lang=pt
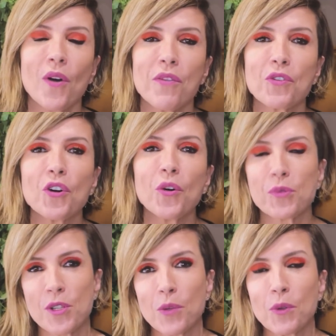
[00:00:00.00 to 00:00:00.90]
O avô,
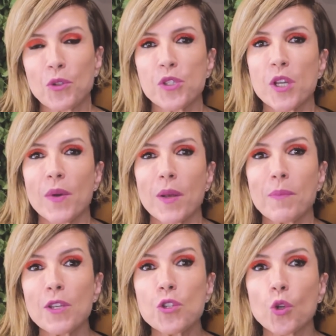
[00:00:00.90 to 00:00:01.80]
para você ter uma noção, era
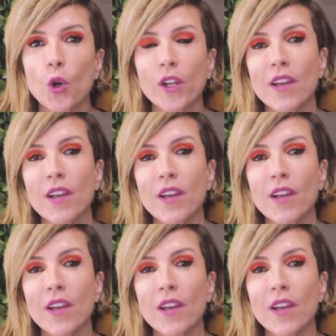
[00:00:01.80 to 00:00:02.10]
pastor